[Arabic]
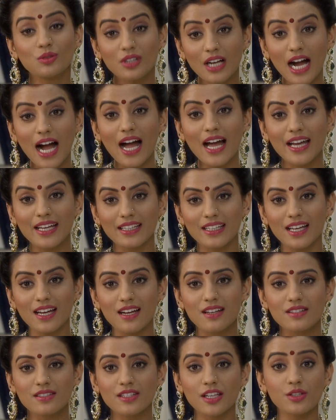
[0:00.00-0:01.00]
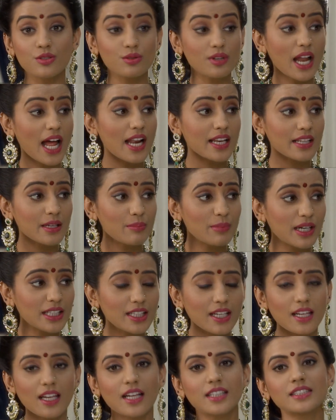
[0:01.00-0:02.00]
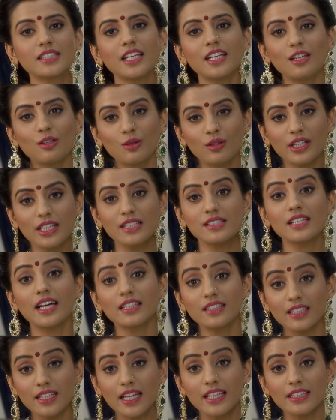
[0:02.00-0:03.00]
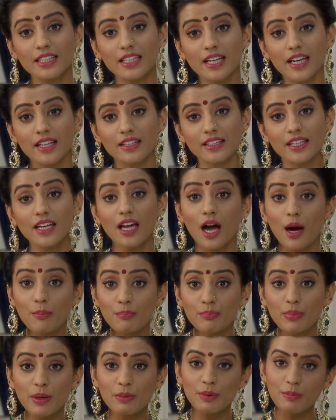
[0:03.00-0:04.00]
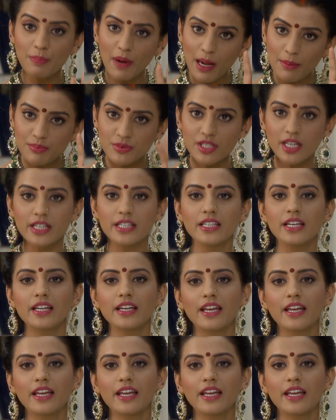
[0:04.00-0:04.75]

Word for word: لأني بعد ما سكنت ببيت حماية نسيت الطلعات والتسلاية دائما محبوسة